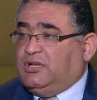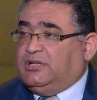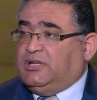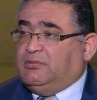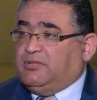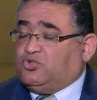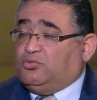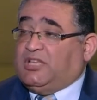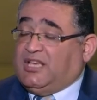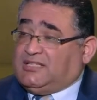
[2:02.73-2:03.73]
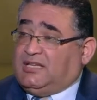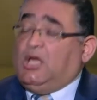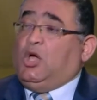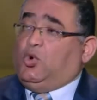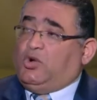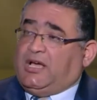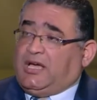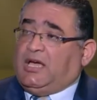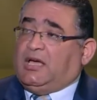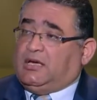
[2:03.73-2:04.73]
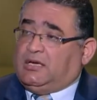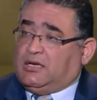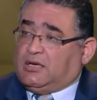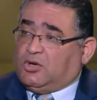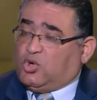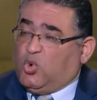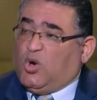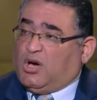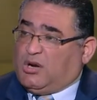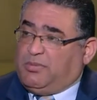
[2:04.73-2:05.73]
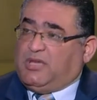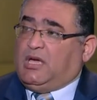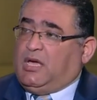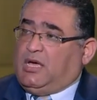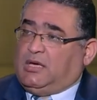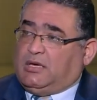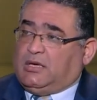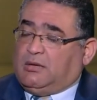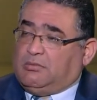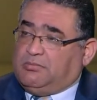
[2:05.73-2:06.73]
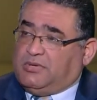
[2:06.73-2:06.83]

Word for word: المنظومه دي اذا هناك آه، قوه غربيه آه،